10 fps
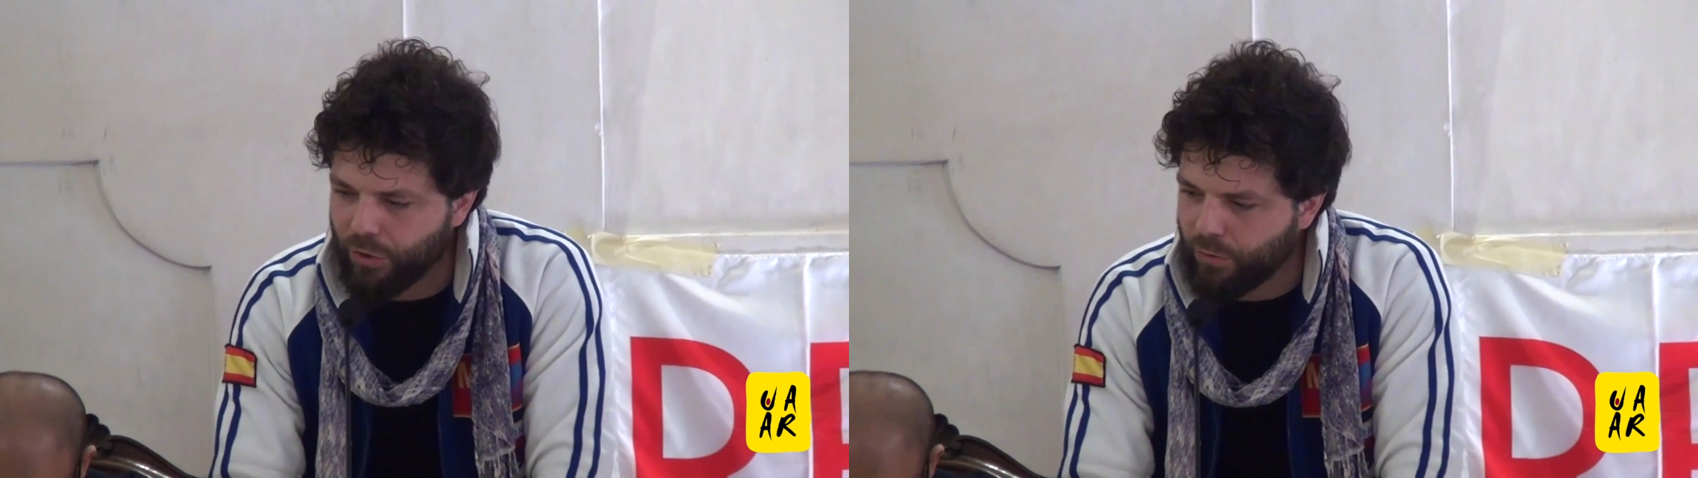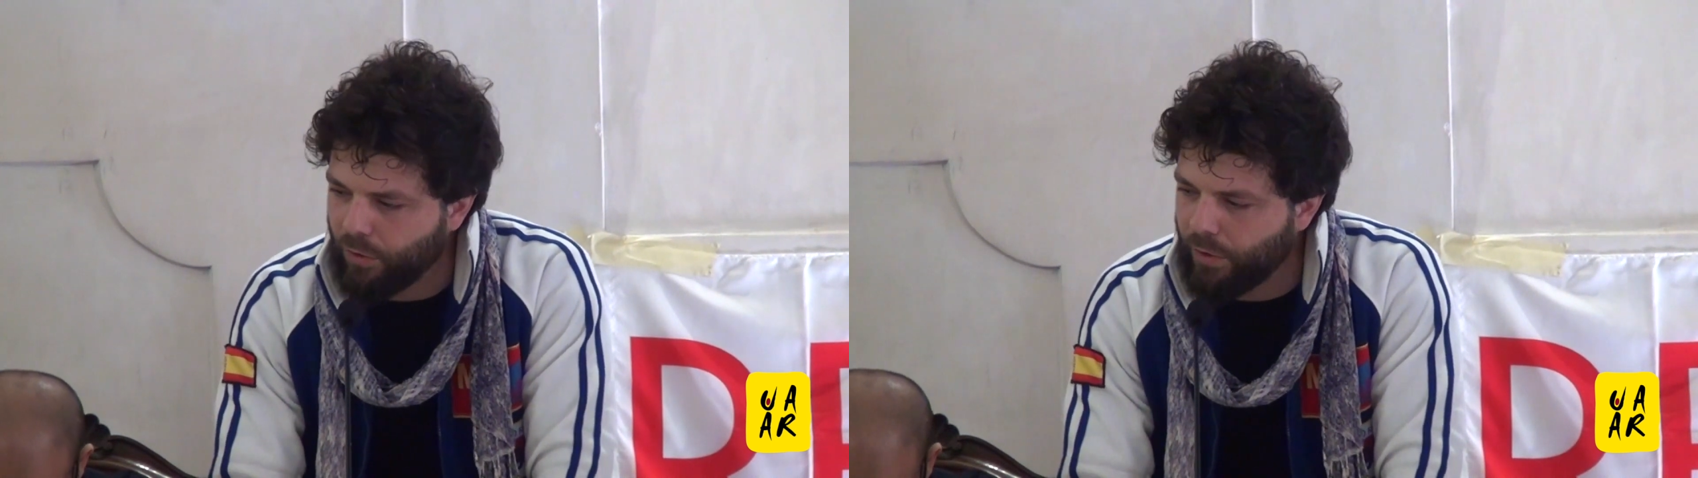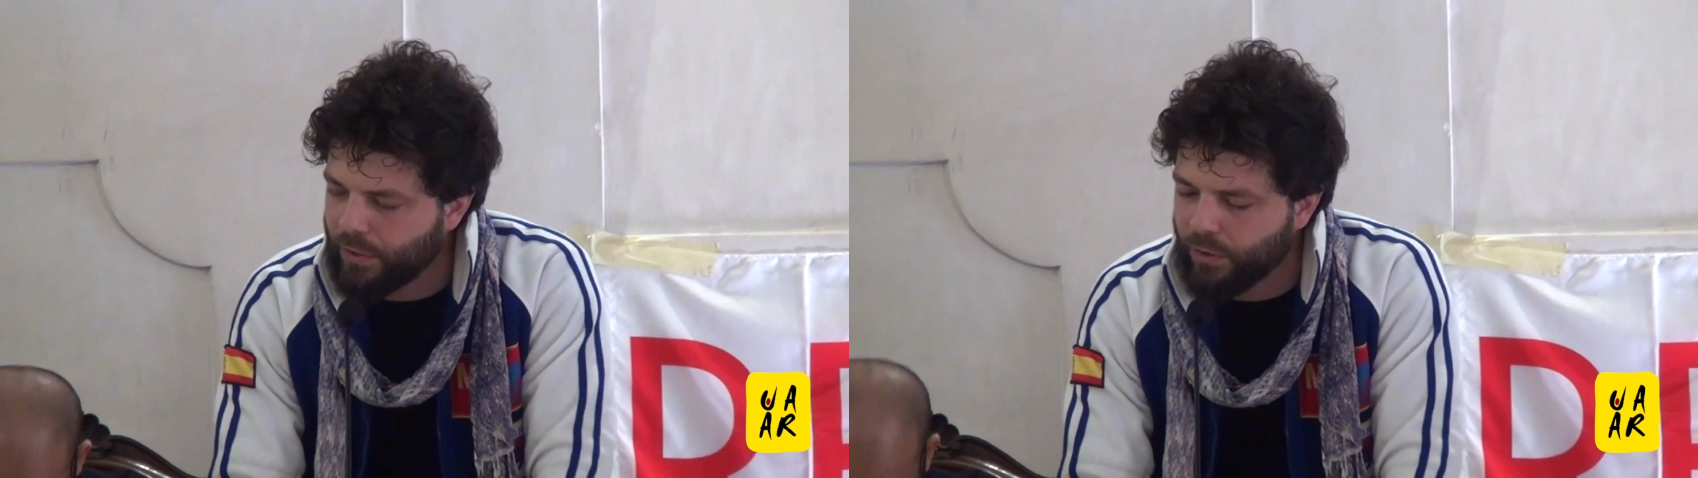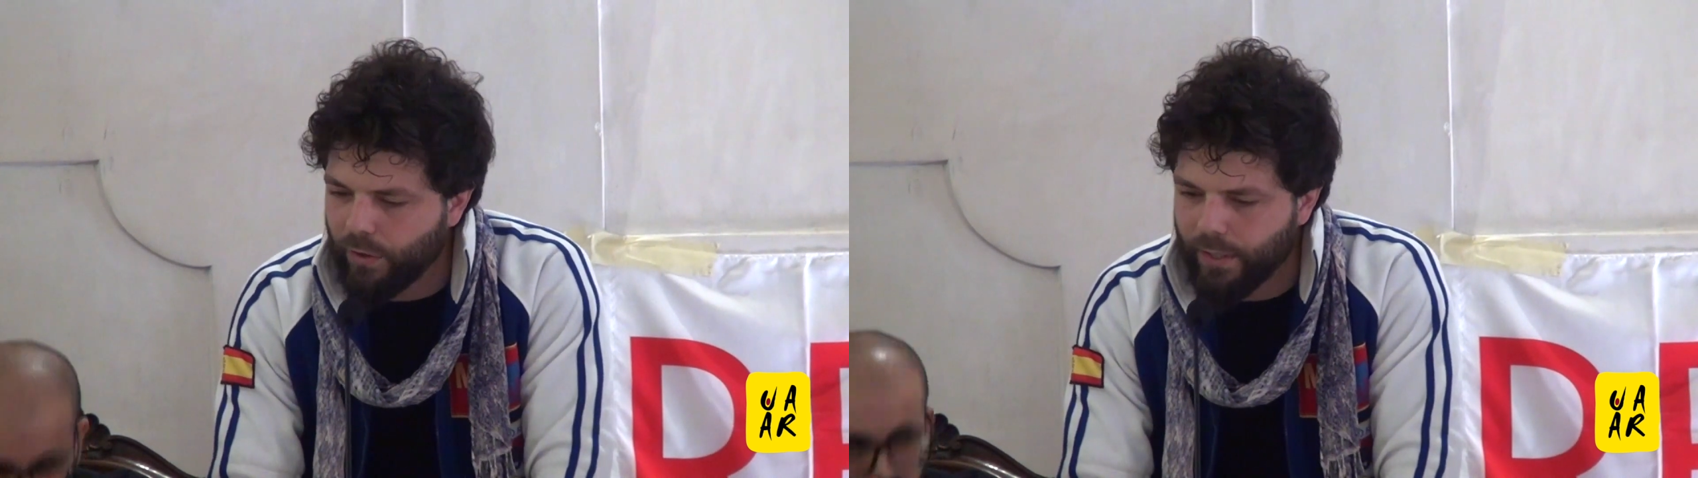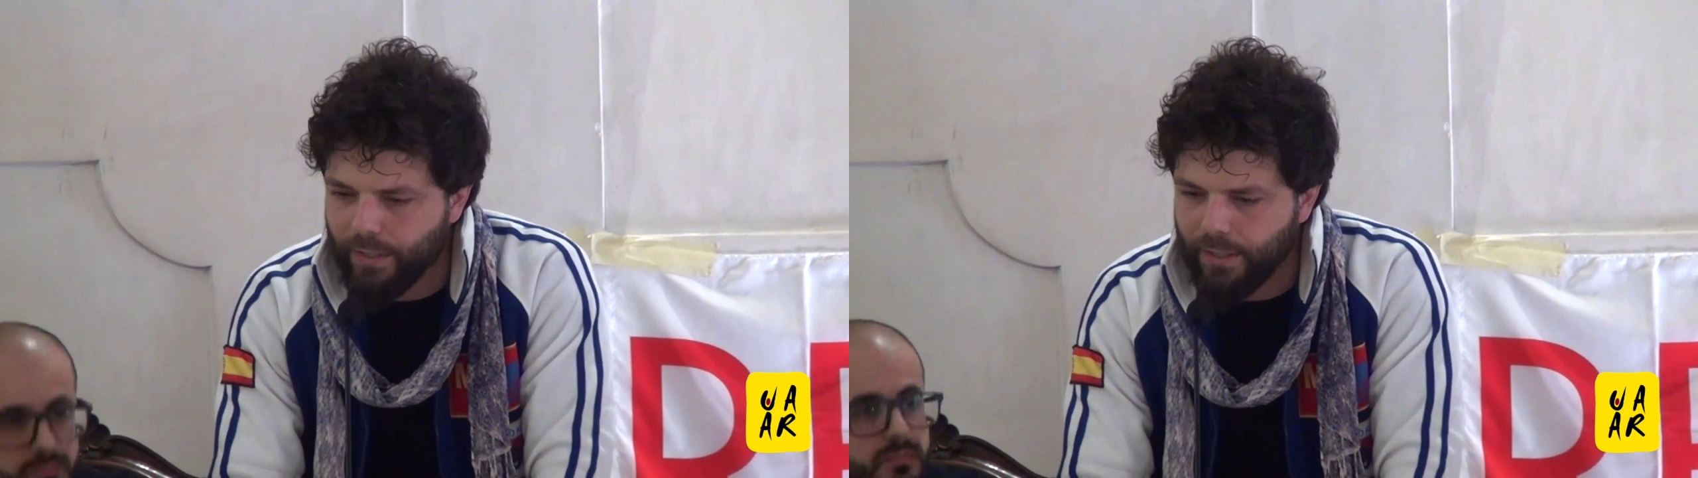ci sono le
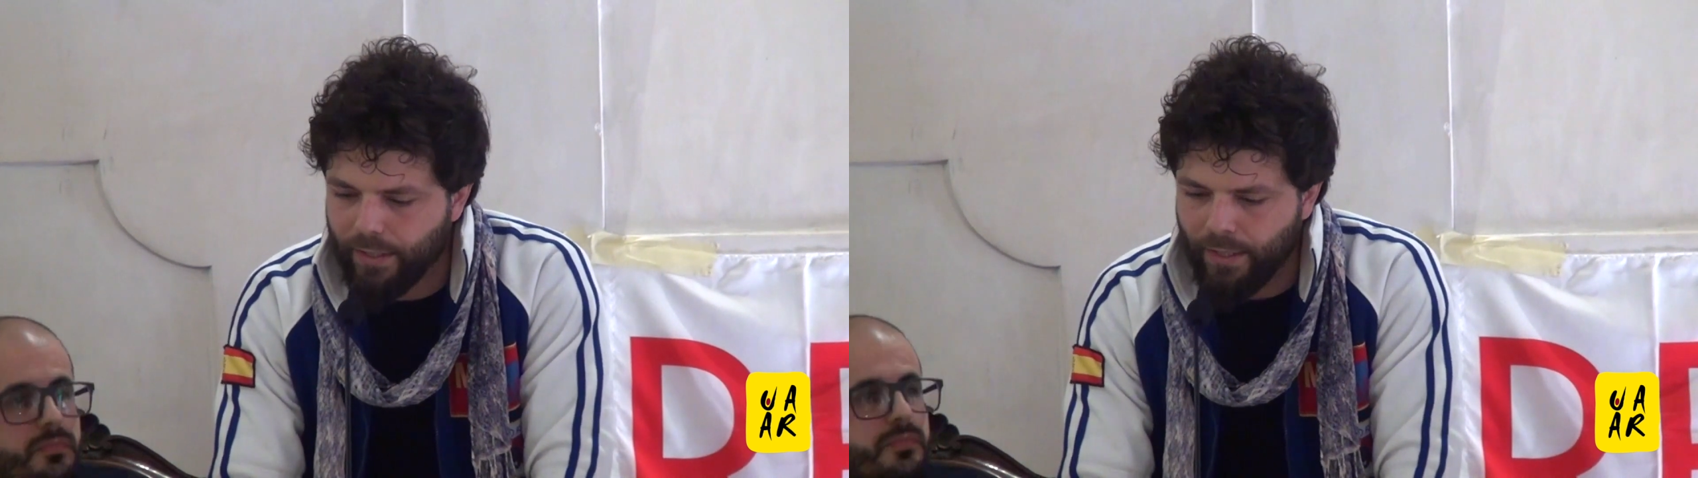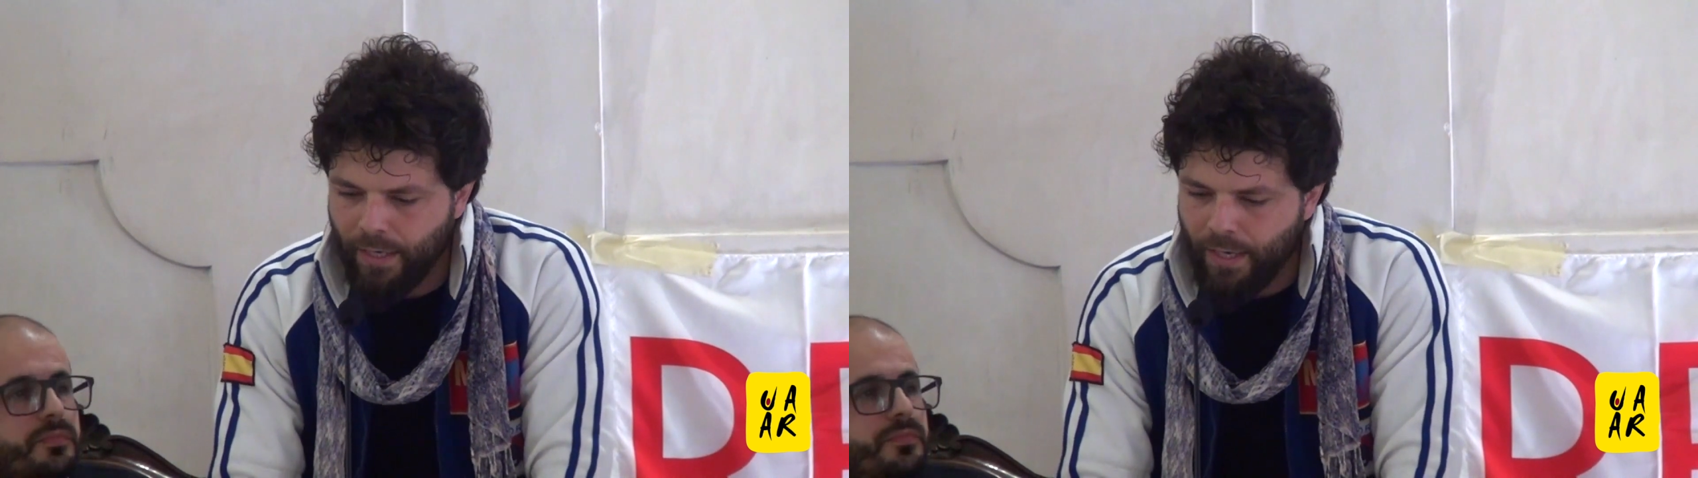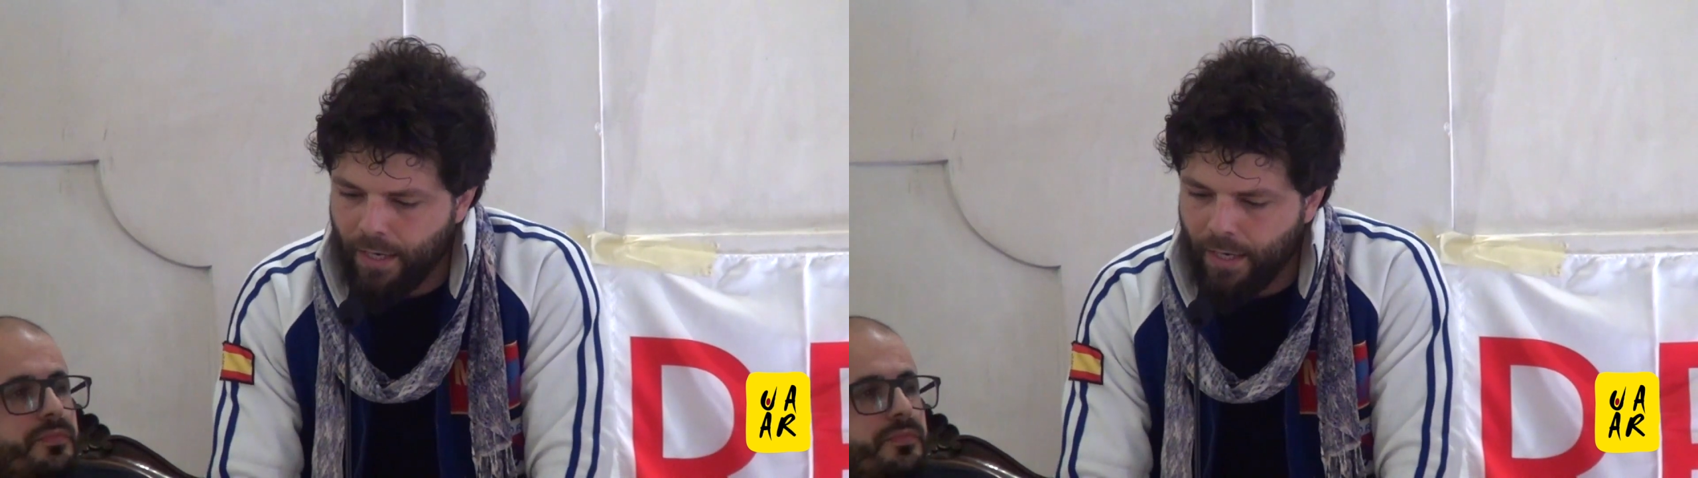storie di